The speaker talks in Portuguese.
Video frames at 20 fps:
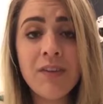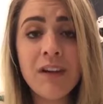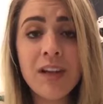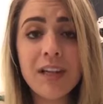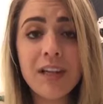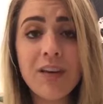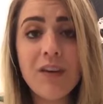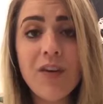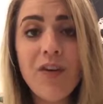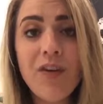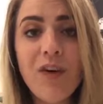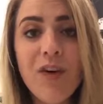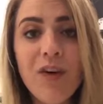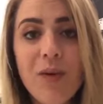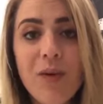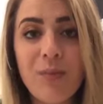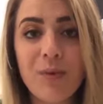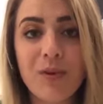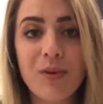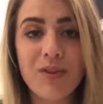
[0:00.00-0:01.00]
Valeu,
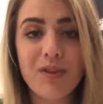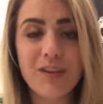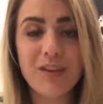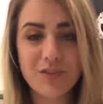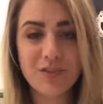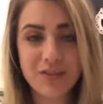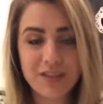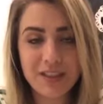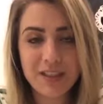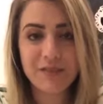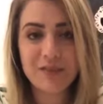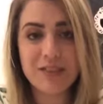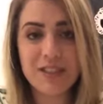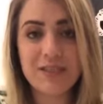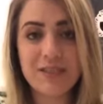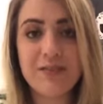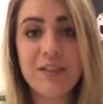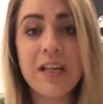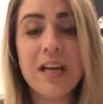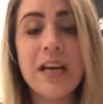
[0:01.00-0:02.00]
Rô, por toda a ajuda que
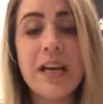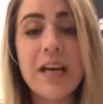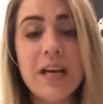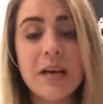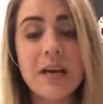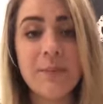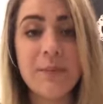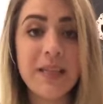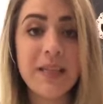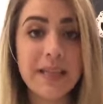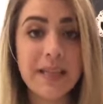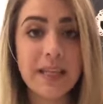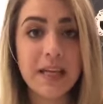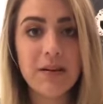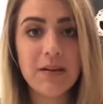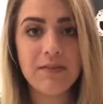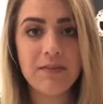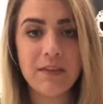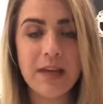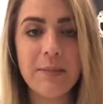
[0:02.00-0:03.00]
você me
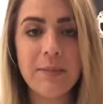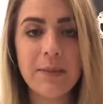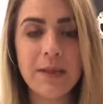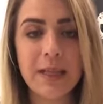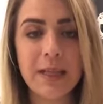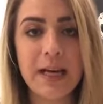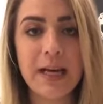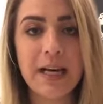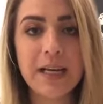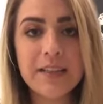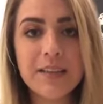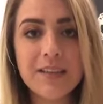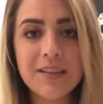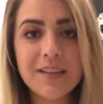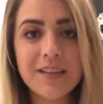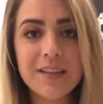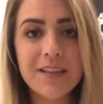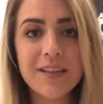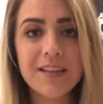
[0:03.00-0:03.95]
deu e vem me dado.